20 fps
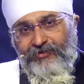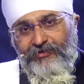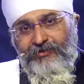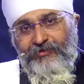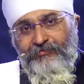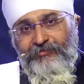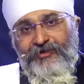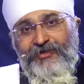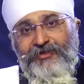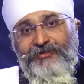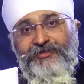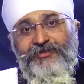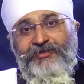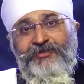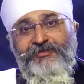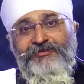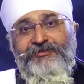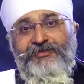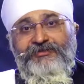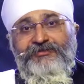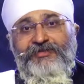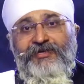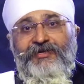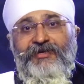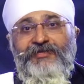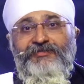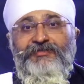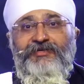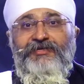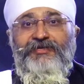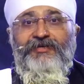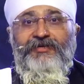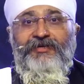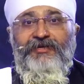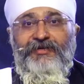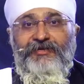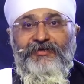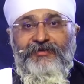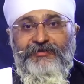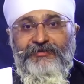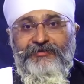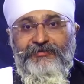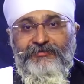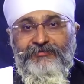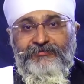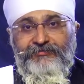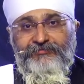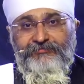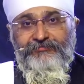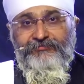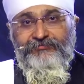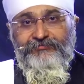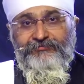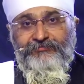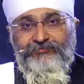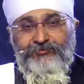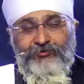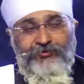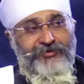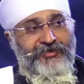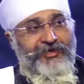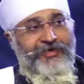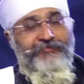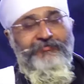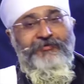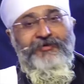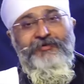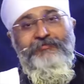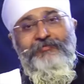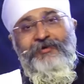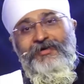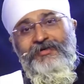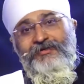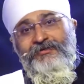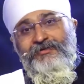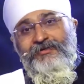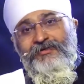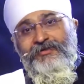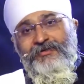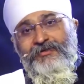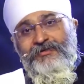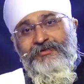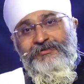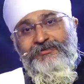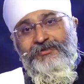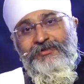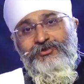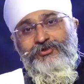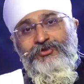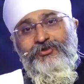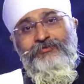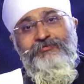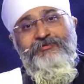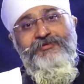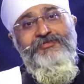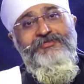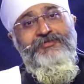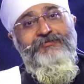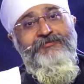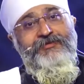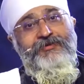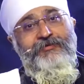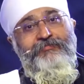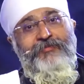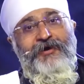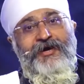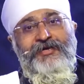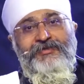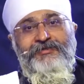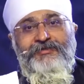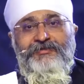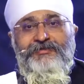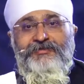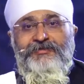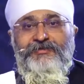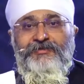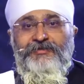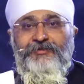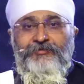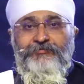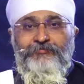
कि मेरा थर्ड स्टेज का कैंसर निकल आया और यहाँ पर ही बाहर श्री सुखमणि साहब जी का पाठ करती है